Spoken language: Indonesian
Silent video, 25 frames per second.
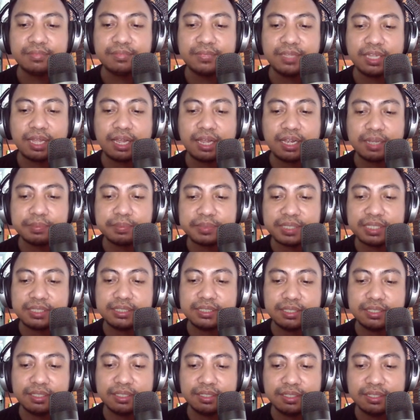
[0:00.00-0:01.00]
Anggap
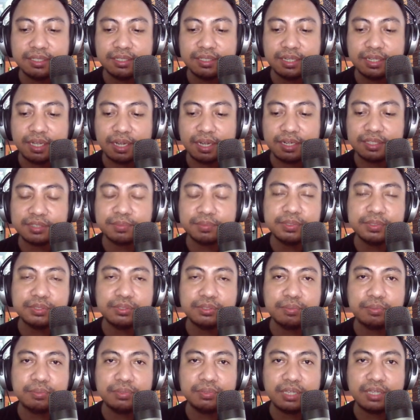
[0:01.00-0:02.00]
saja Anda semua
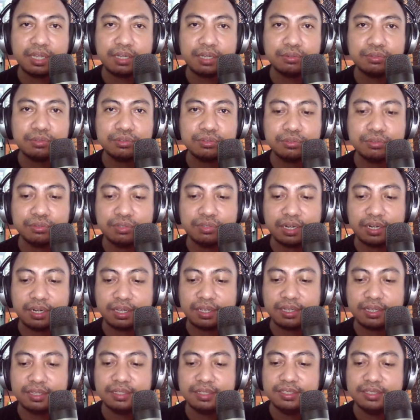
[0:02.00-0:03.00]
sudah punya akun Google
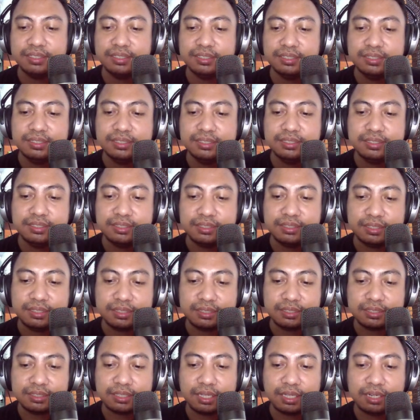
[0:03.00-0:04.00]
ya.
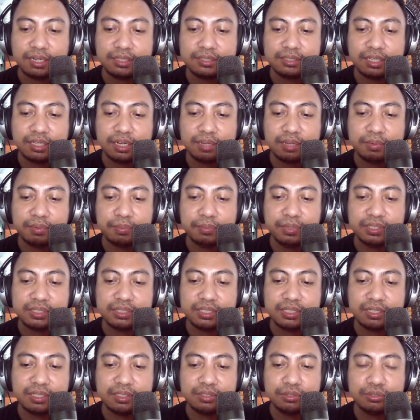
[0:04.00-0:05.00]
Nah, sekarang cara membuat
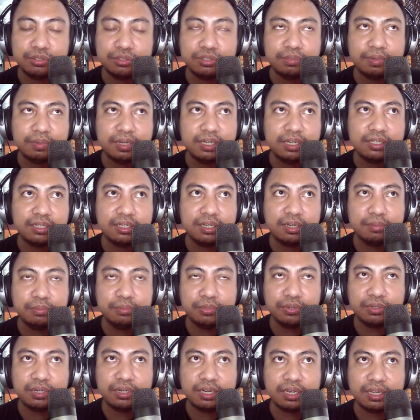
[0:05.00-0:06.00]
channel YouTube Anda tinggal
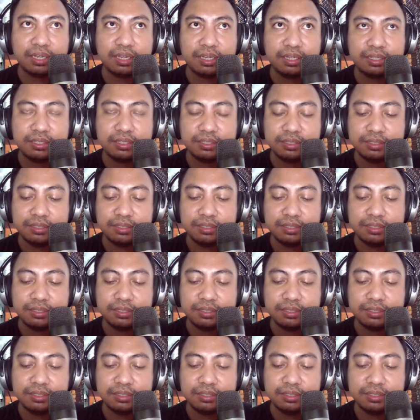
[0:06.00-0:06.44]
buka